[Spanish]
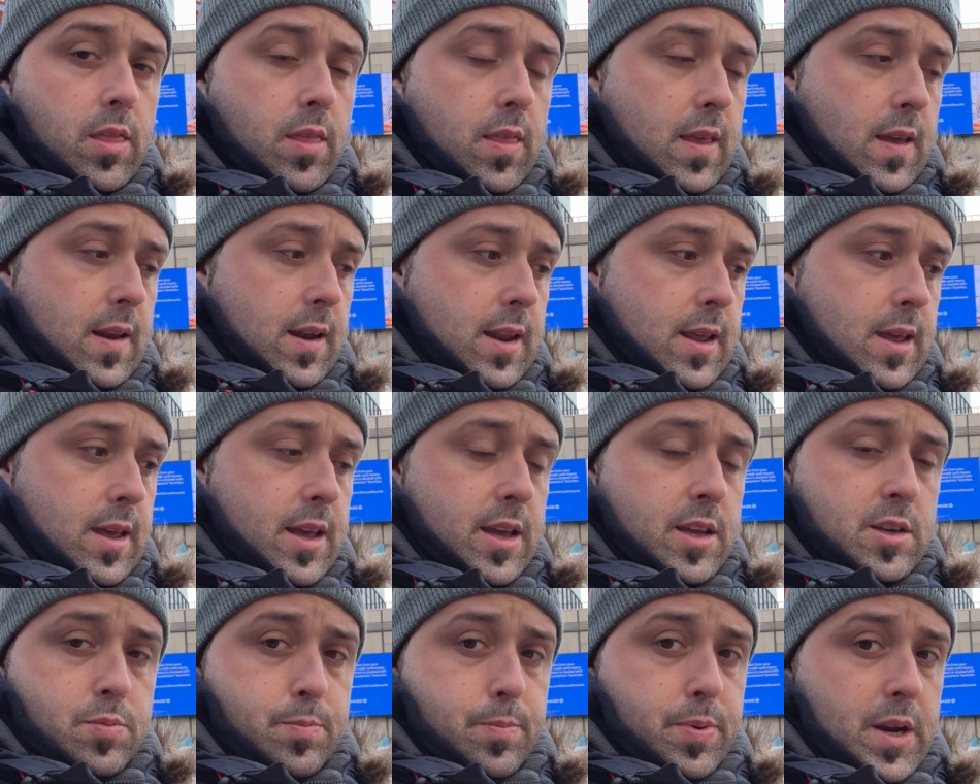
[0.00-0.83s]

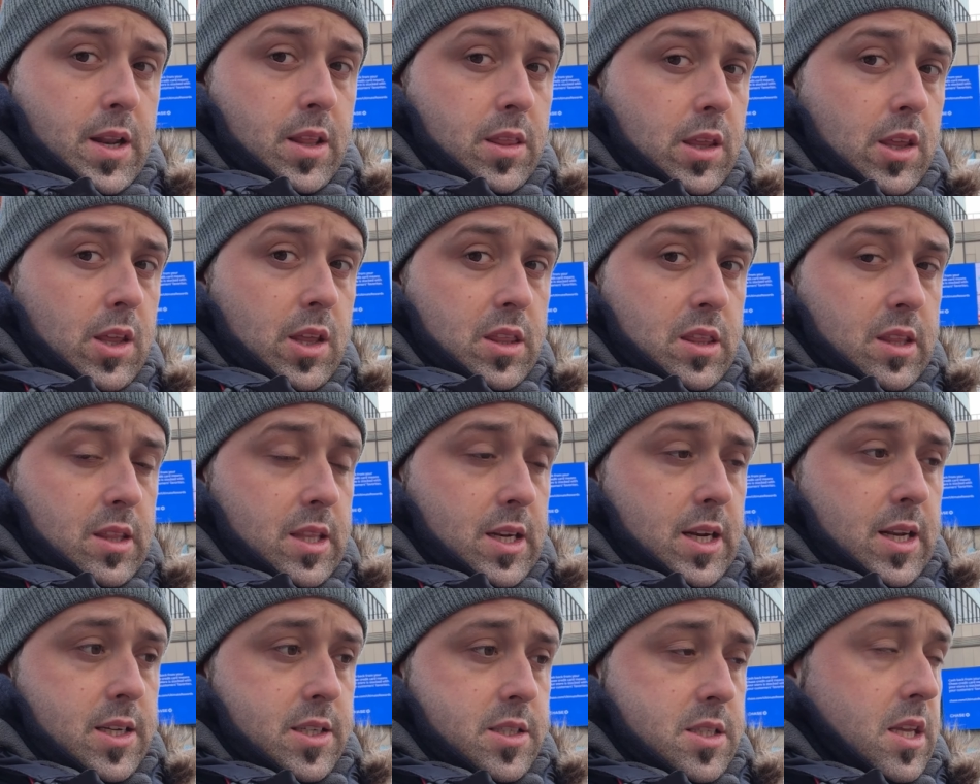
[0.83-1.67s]
Tiene, es parecida a
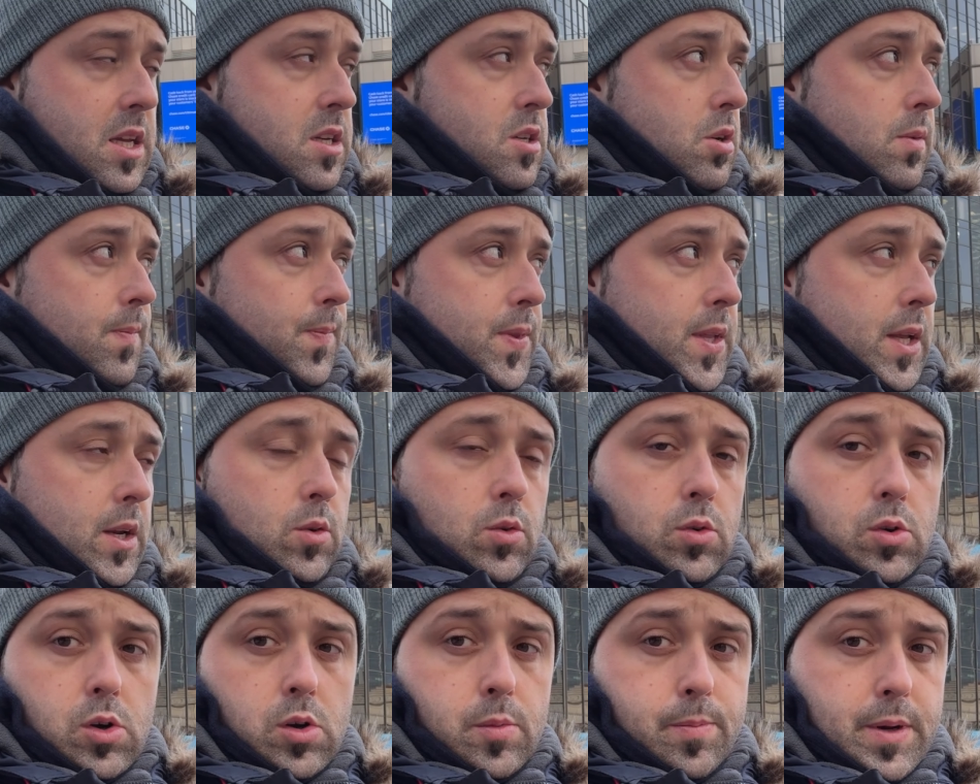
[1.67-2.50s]
Central Station, tiene
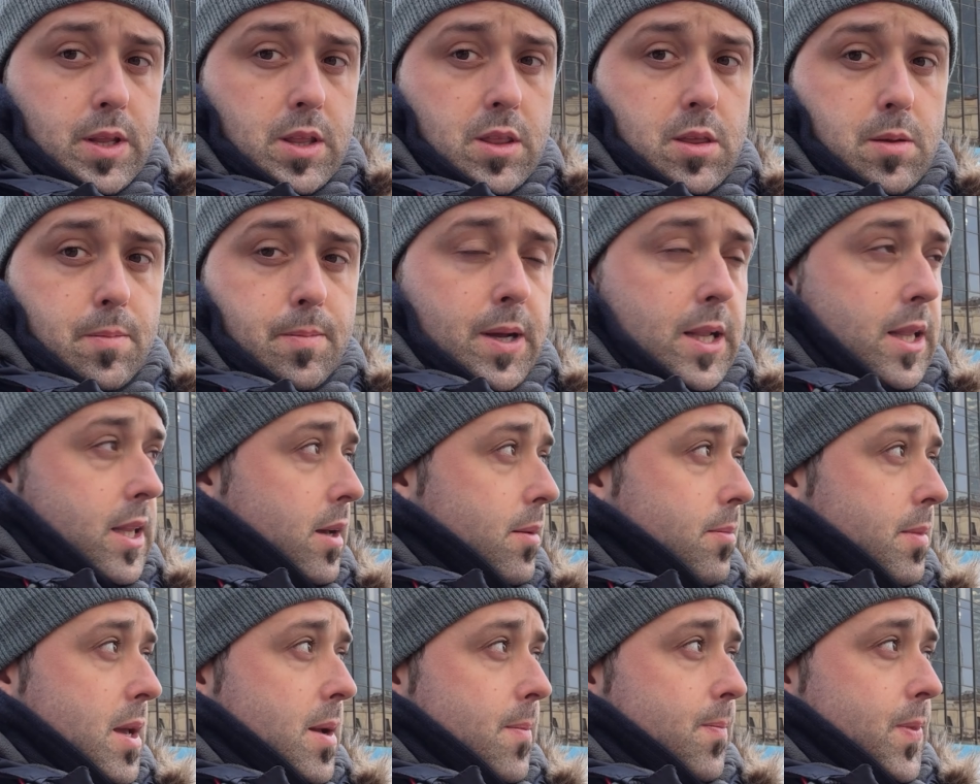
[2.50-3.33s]
un hall principal
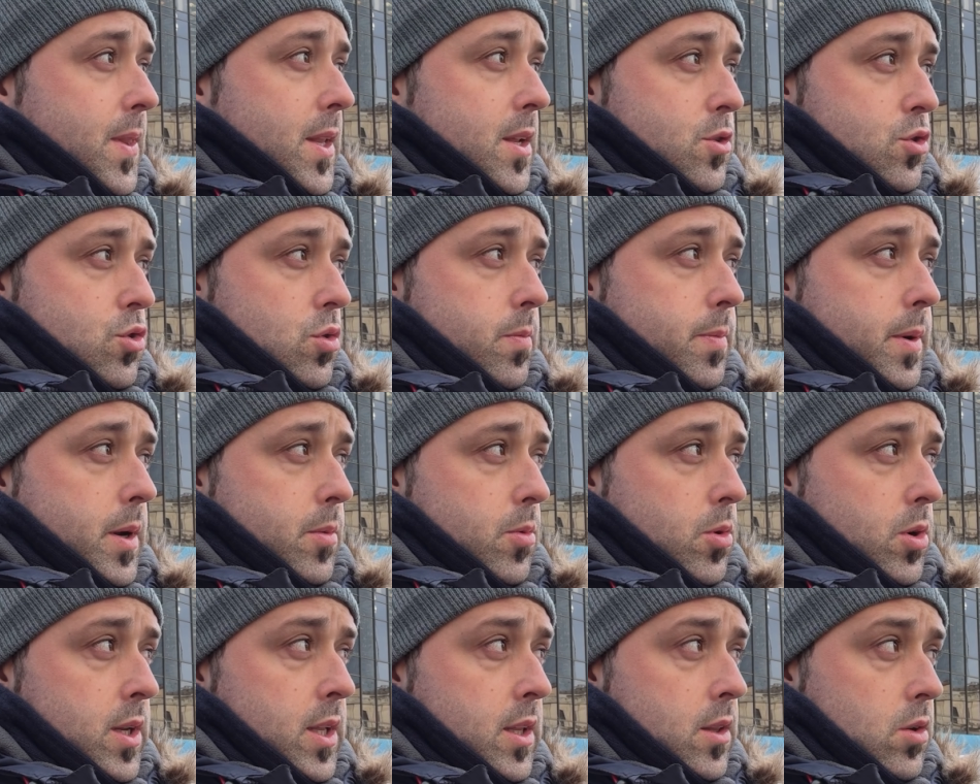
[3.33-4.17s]
también súper
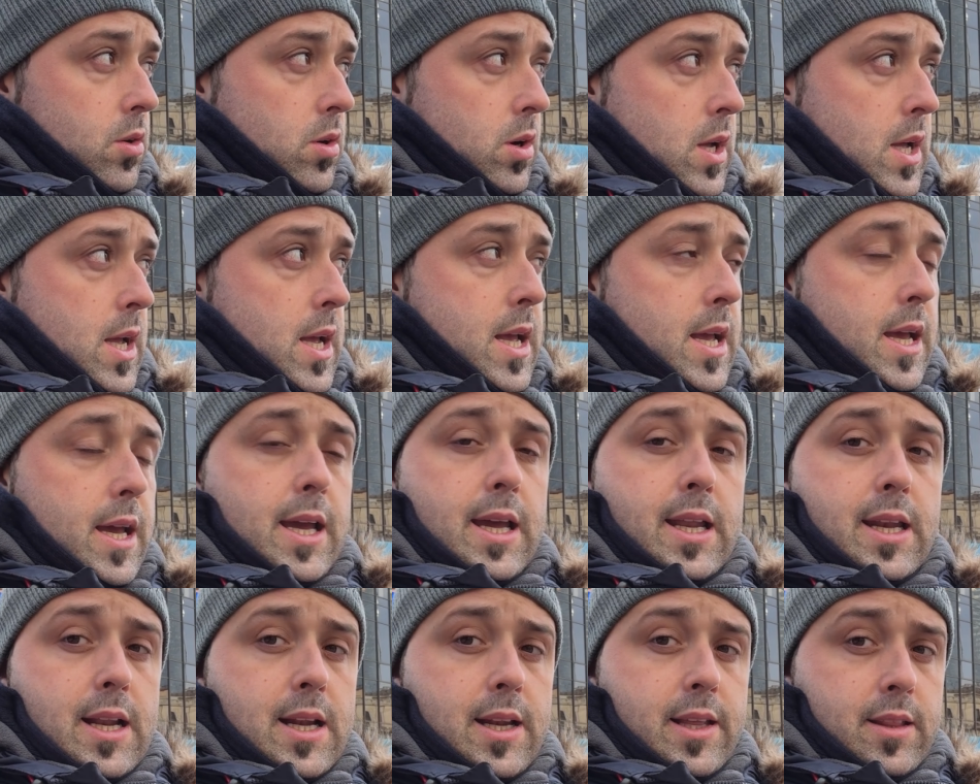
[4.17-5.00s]
bonito
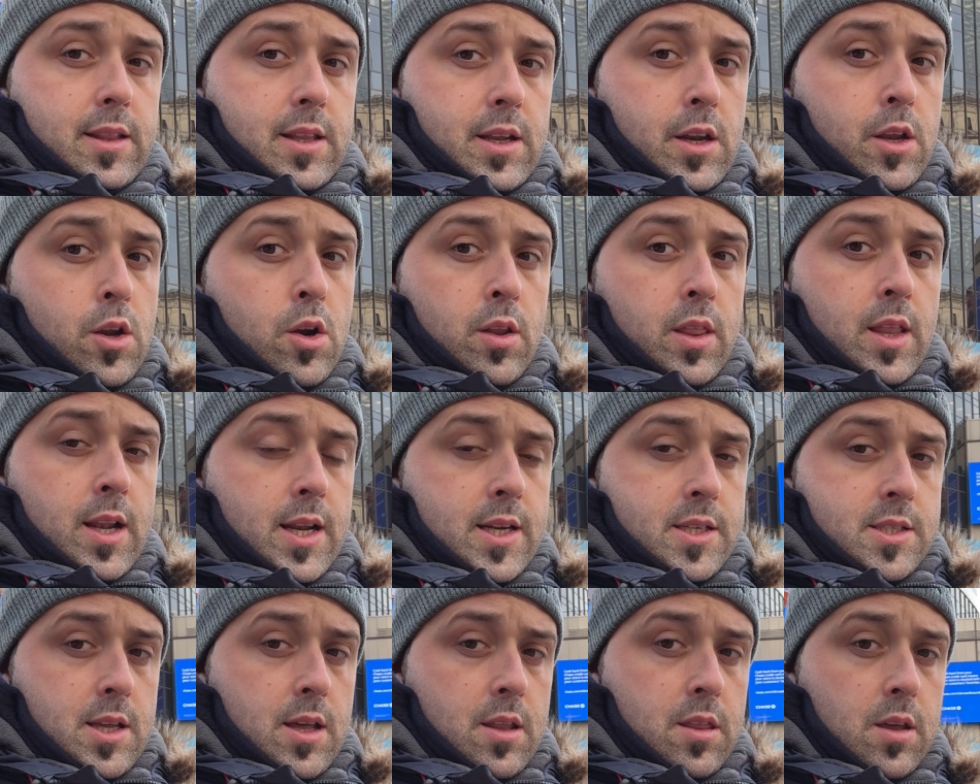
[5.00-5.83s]
en el interior de la
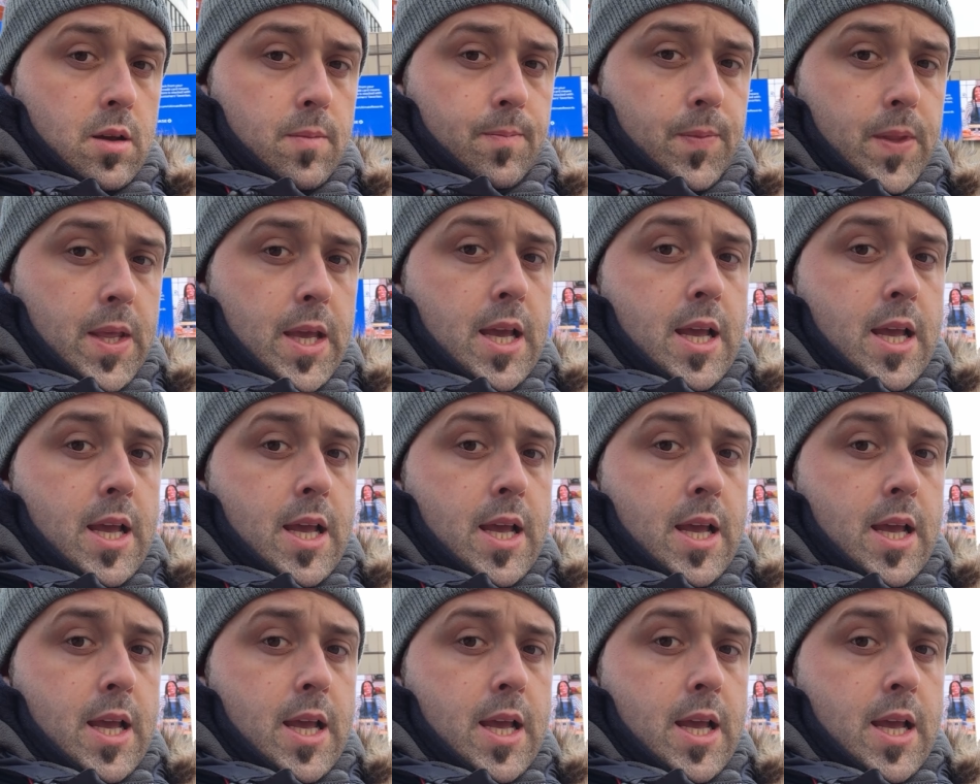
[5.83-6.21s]
estación.